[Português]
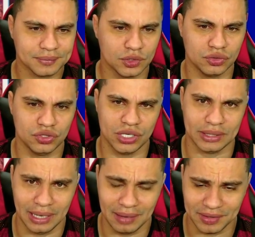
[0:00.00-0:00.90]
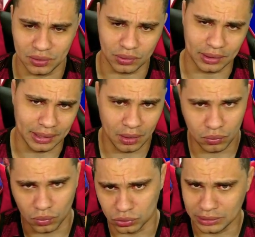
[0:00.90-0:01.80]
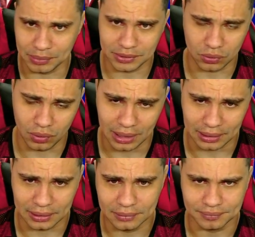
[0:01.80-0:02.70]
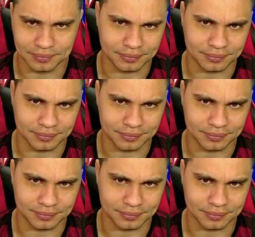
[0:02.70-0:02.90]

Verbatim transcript: Todo dia tem live aqui no canal, quando der pra você colar aqui,